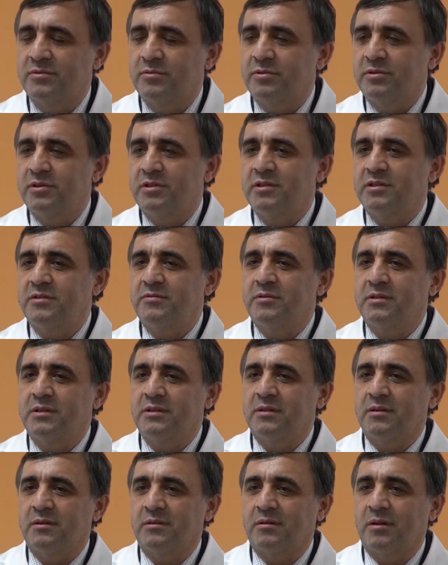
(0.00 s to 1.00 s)
Сегодня
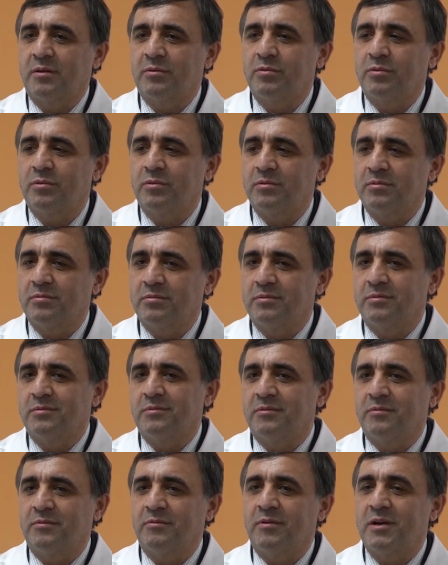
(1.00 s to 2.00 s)
действительно такое э,
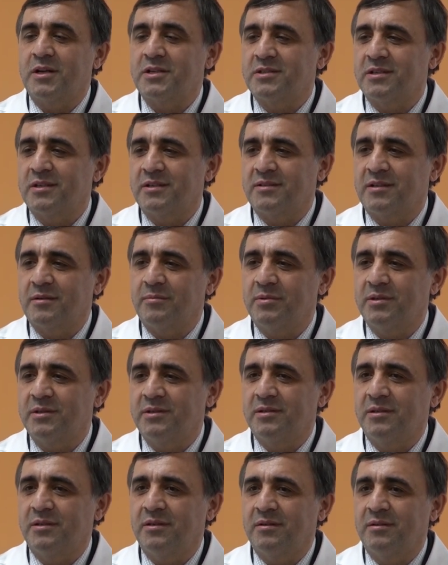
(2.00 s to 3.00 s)
важное
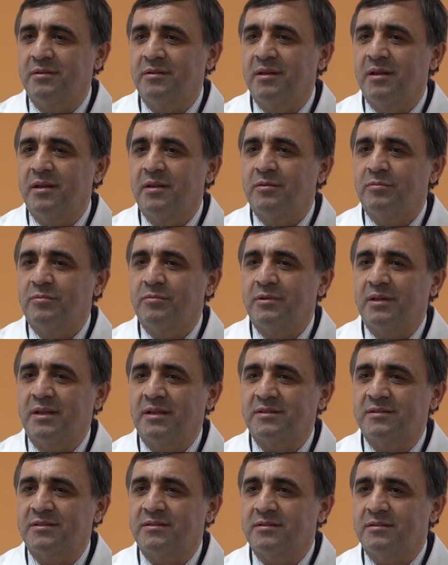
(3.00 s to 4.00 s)
событие. У
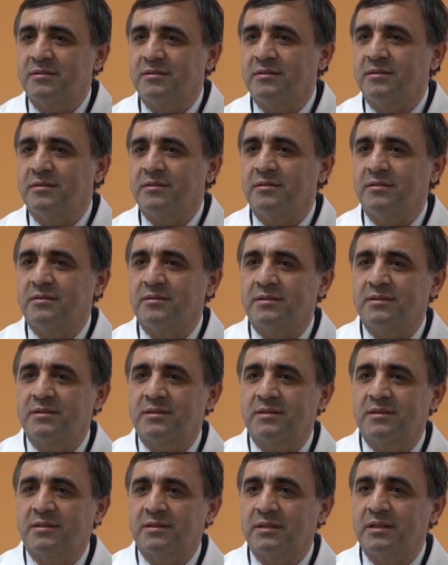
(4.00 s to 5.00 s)
нас э,
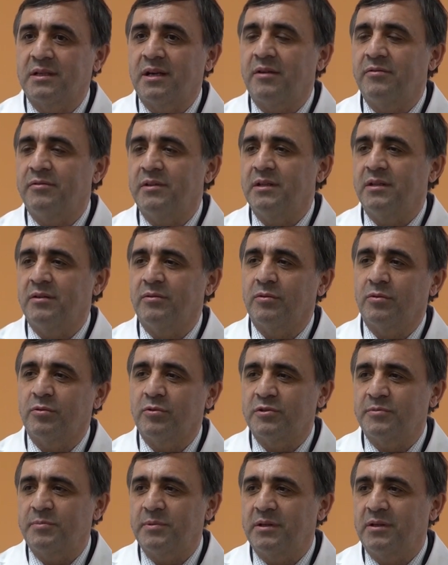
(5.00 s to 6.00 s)
с ковидного
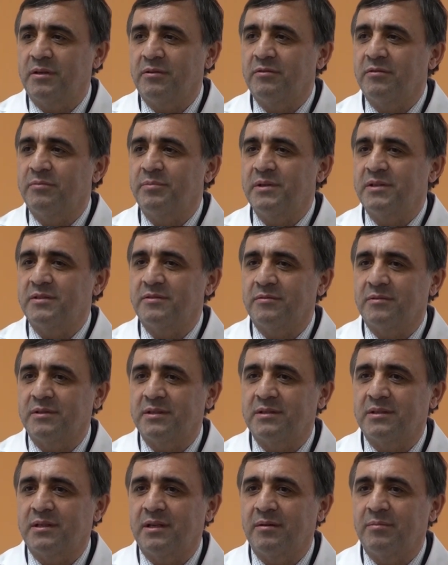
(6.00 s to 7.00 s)
госпиталя
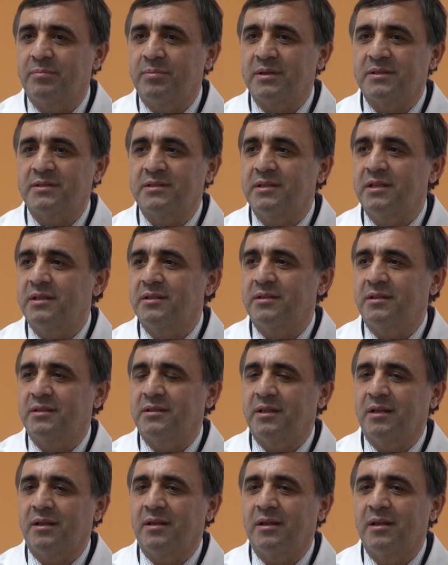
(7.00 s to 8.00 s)
выписывается пациент.
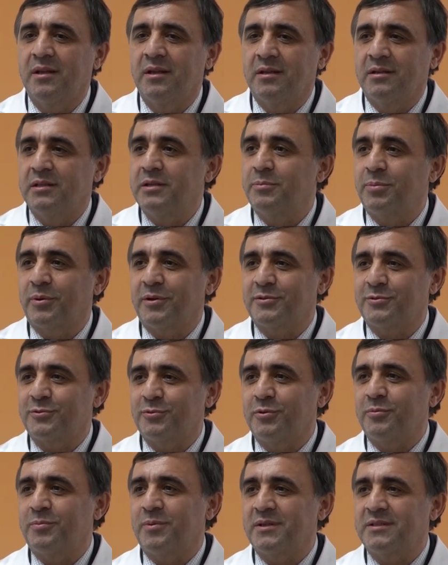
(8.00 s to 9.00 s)
Это
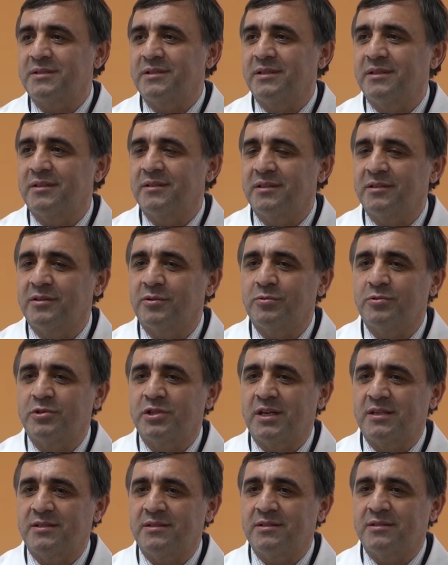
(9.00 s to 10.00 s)
непростой пациент, это
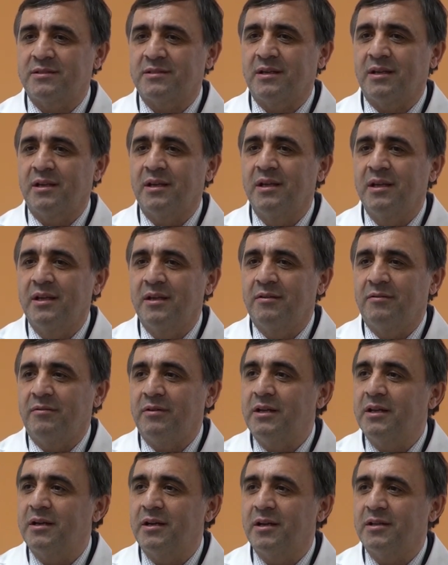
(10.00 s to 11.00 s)
участница
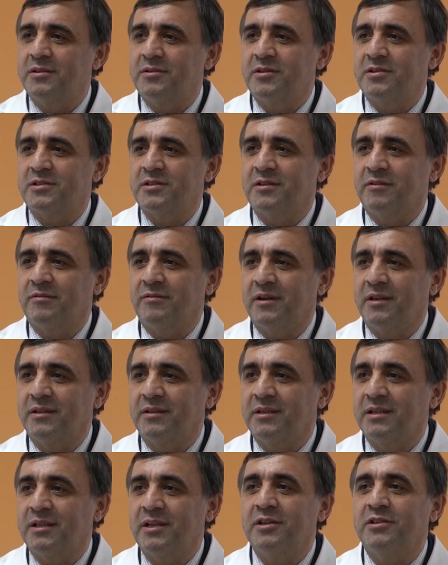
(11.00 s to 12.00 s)
Великой Отечественной
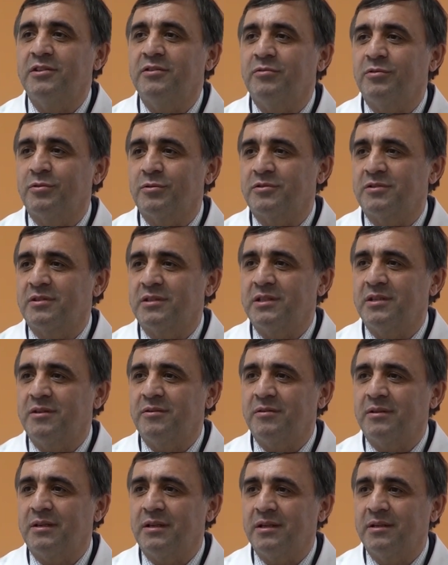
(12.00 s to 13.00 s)
войны. Ей
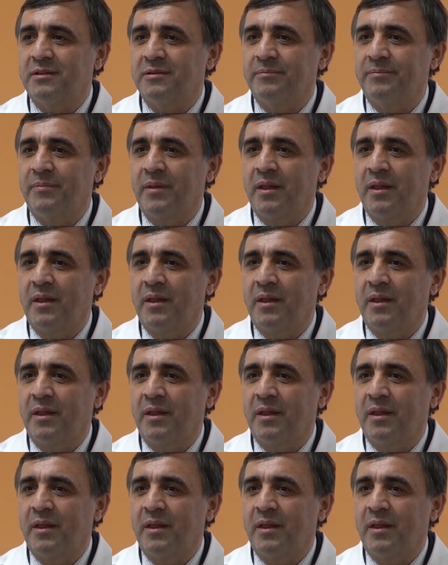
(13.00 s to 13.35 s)
99 лет.